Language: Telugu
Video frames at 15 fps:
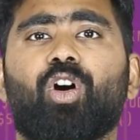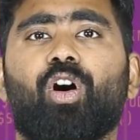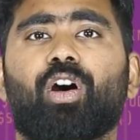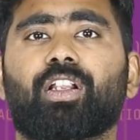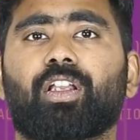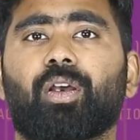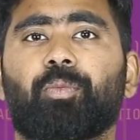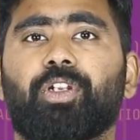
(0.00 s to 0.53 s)
your
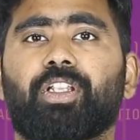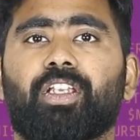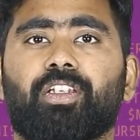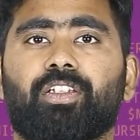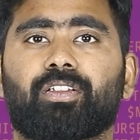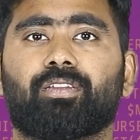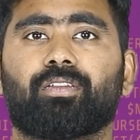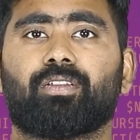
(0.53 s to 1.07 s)

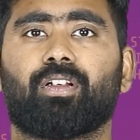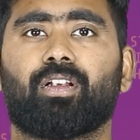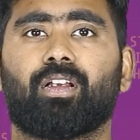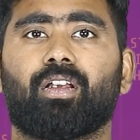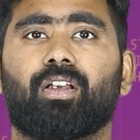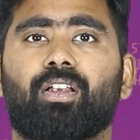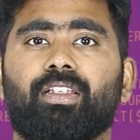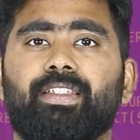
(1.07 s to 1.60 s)
కమ్యూనికేషన్
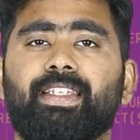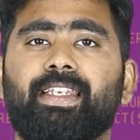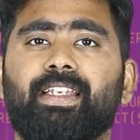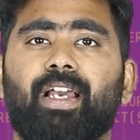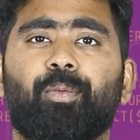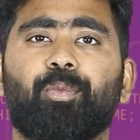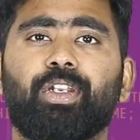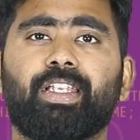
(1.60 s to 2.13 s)
సి
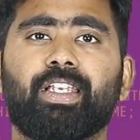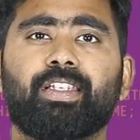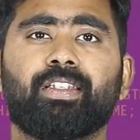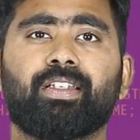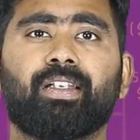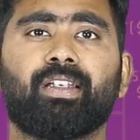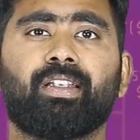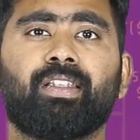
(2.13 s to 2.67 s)

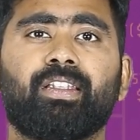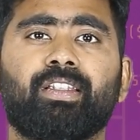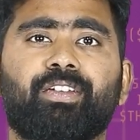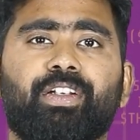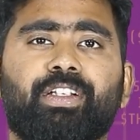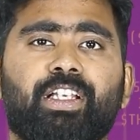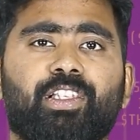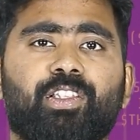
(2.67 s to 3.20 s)
కమ్యూనికేషన్ అనేది
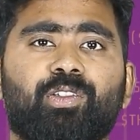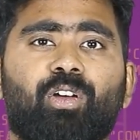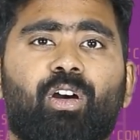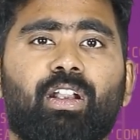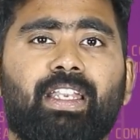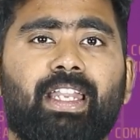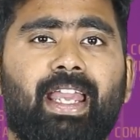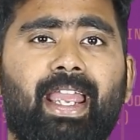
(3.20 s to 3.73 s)
డస్
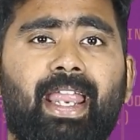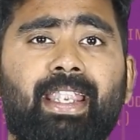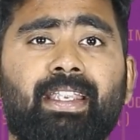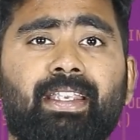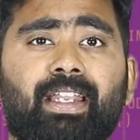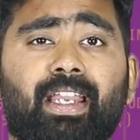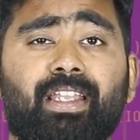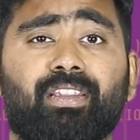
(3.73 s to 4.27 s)
నాట్
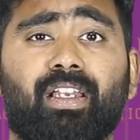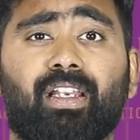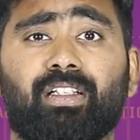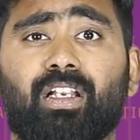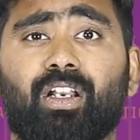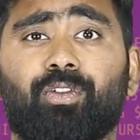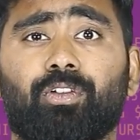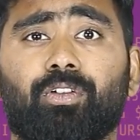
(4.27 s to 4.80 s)
ఎండ్ ఇన్ ద
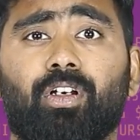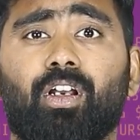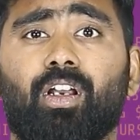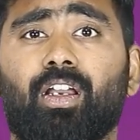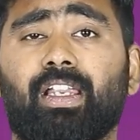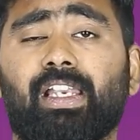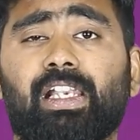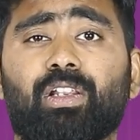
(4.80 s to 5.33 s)
ఇంటర్వ్యూ
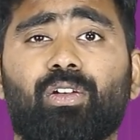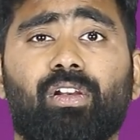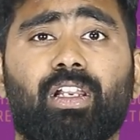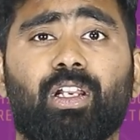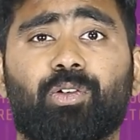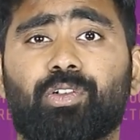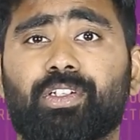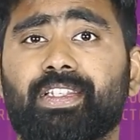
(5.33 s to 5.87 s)
ఇంటర్వ్యూలో
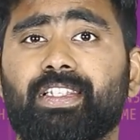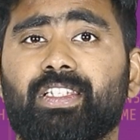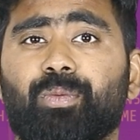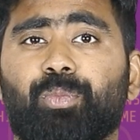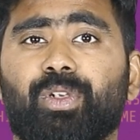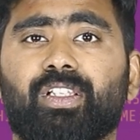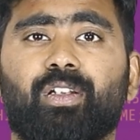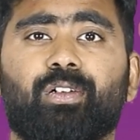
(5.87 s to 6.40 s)
నేను క్వశ్చన్స్
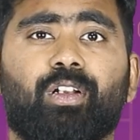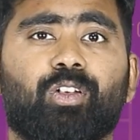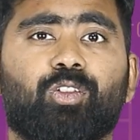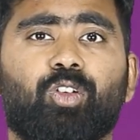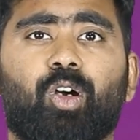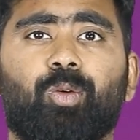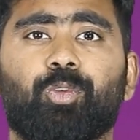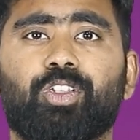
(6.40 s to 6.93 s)
చెప్పేశారు నాకు
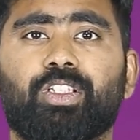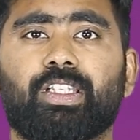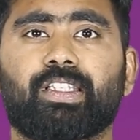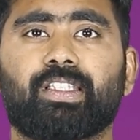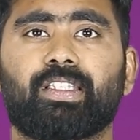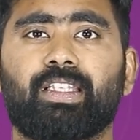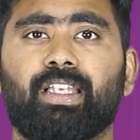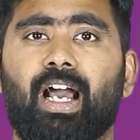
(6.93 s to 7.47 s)
జాబ్
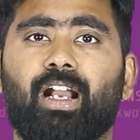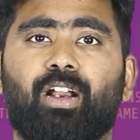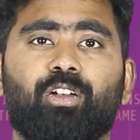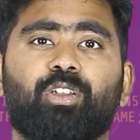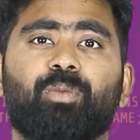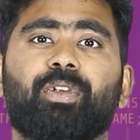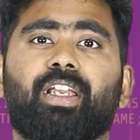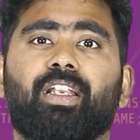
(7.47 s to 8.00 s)
వచ్చేసింది
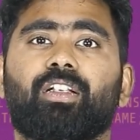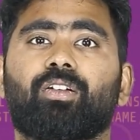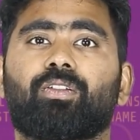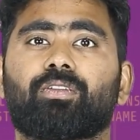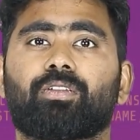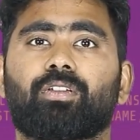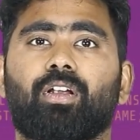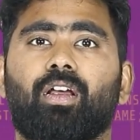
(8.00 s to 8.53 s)
అక్కడితో మీకు ఎండ్ అవ్వదు